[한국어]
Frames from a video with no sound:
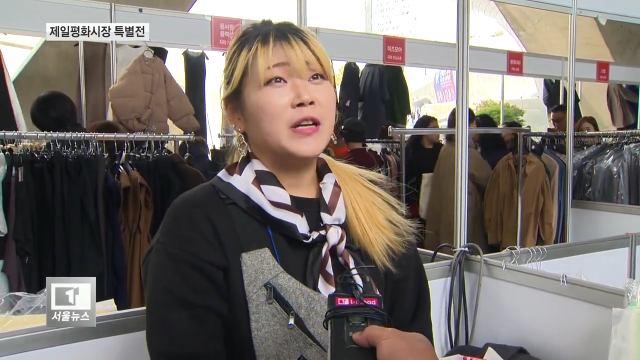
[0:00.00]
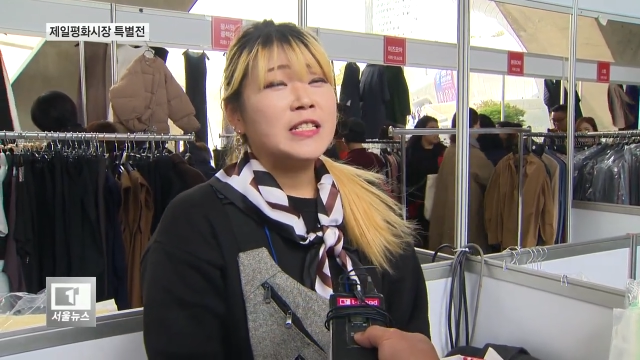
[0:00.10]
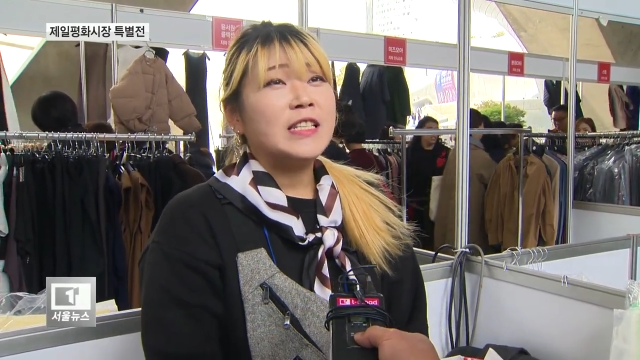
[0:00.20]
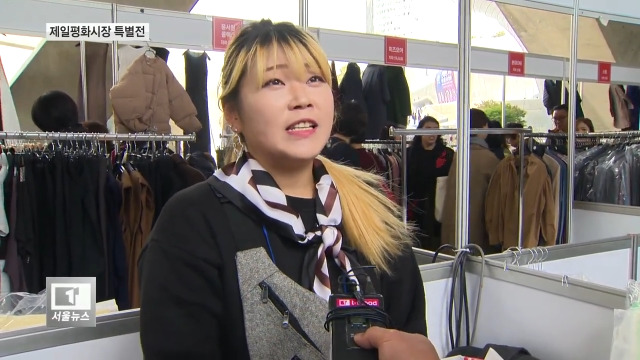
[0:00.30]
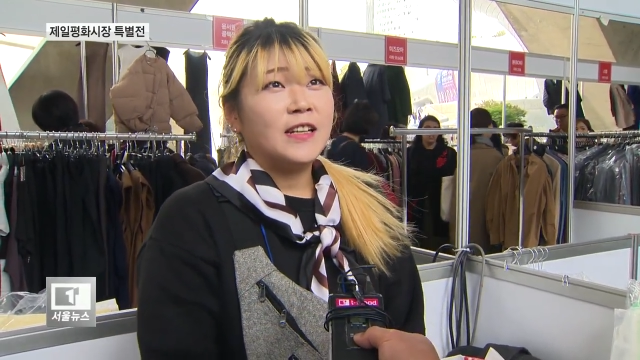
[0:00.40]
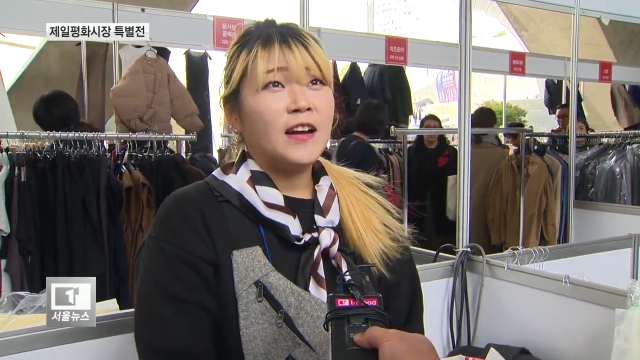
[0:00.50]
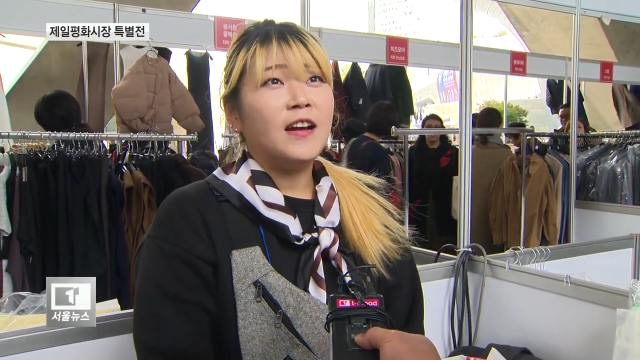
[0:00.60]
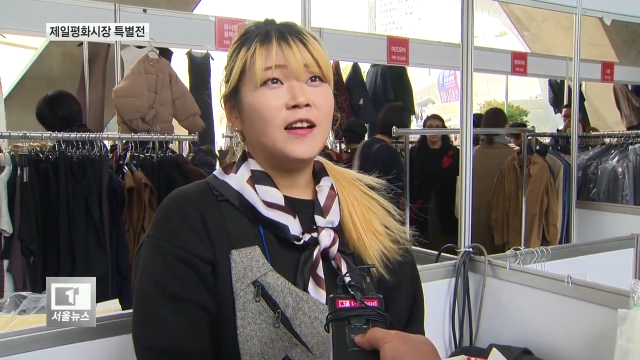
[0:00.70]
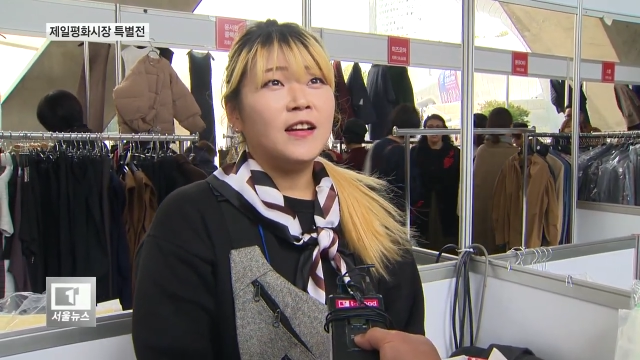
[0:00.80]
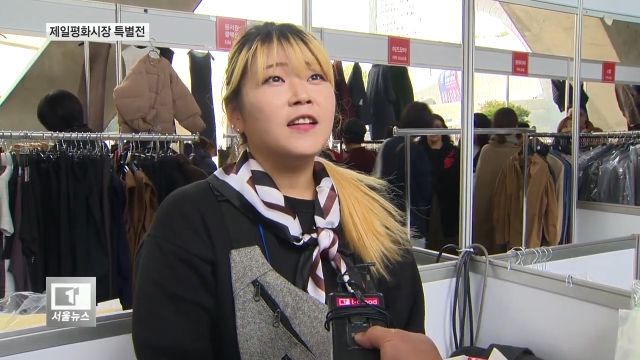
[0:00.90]

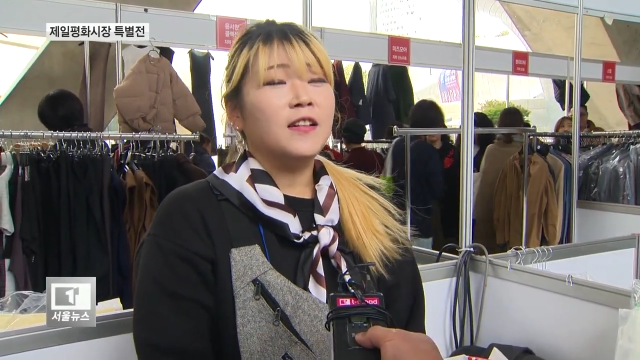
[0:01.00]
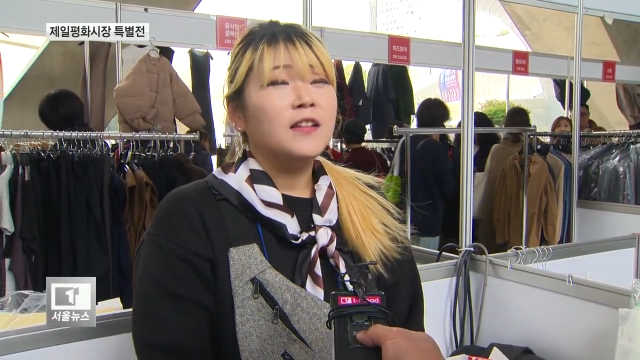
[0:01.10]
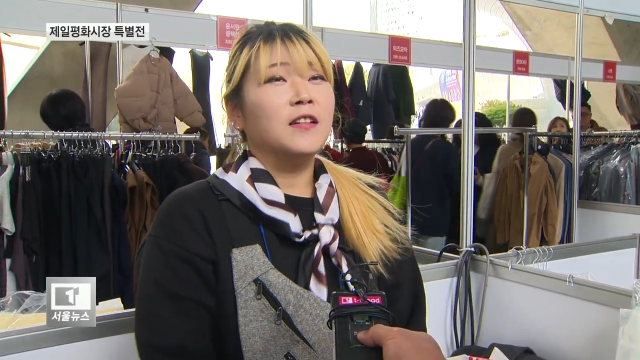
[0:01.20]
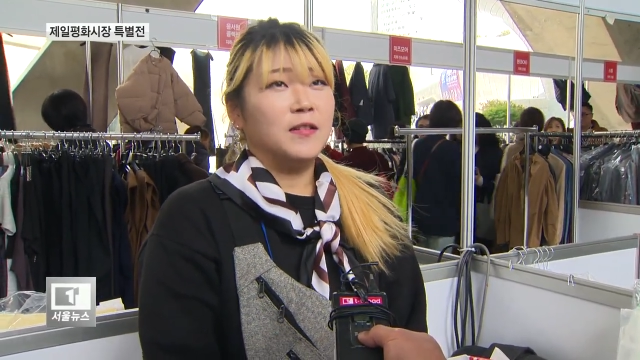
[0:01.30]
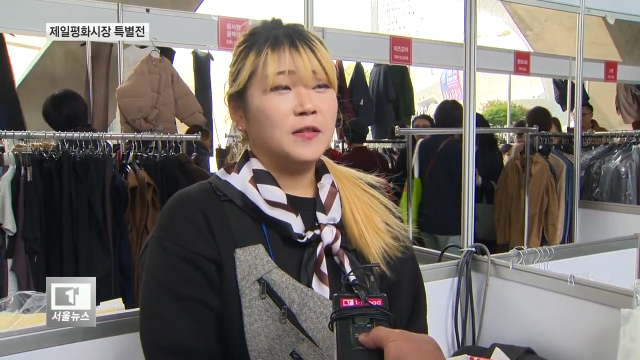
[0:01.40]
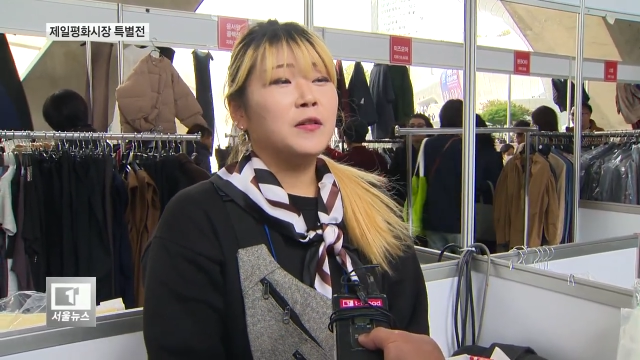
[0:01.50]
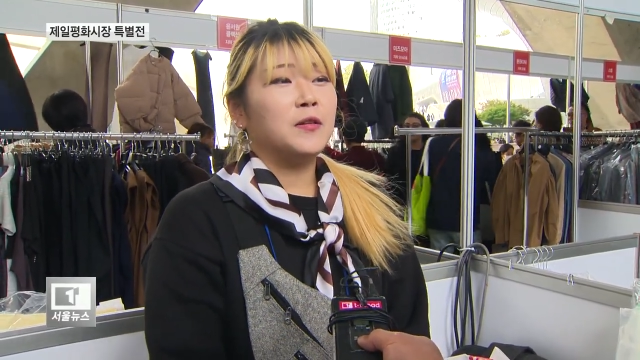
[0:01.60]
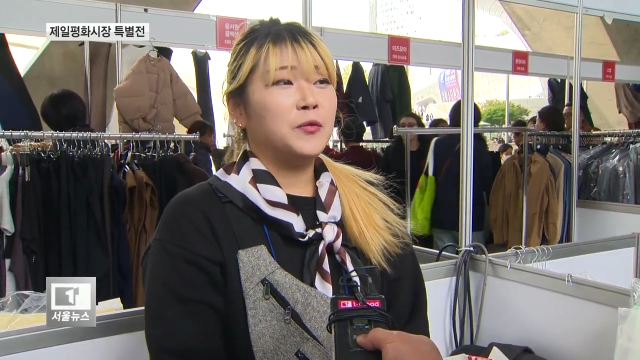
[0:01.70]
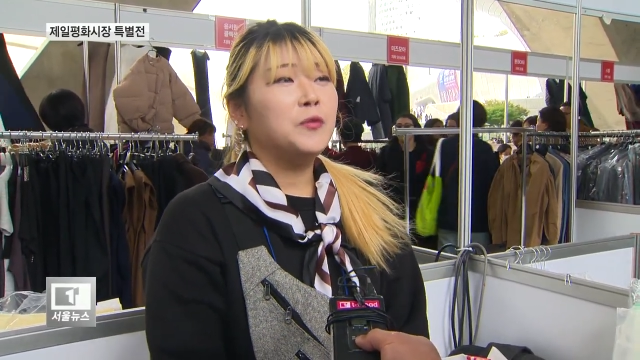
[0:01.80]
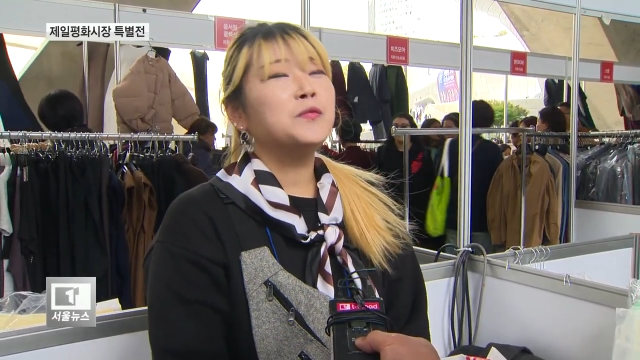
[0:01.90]
하시니까
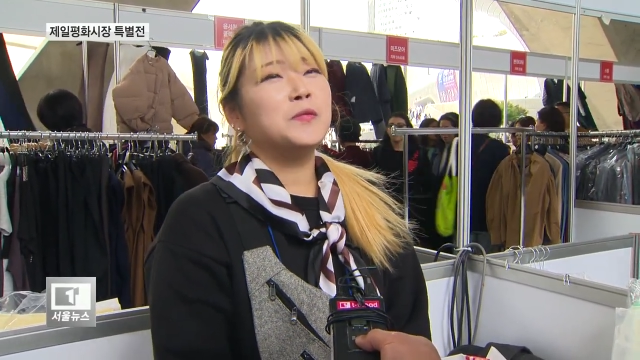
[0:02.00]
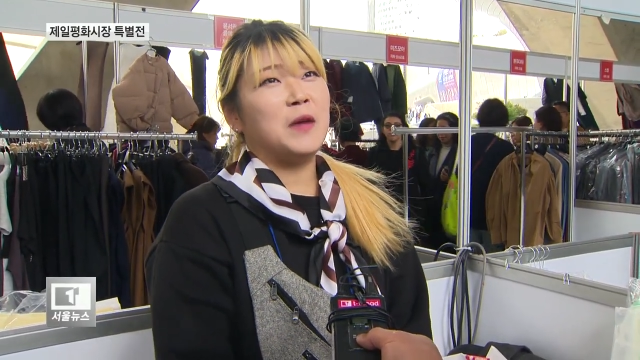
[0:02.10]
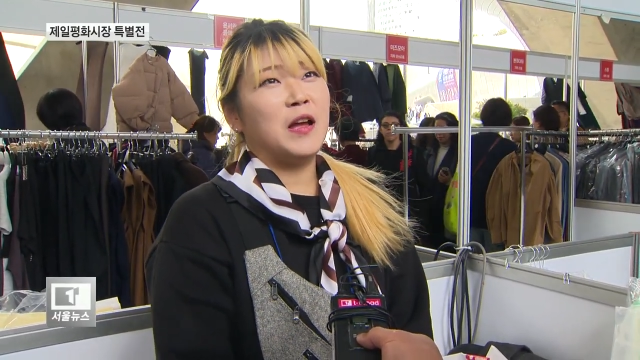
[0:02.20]
네, 도움은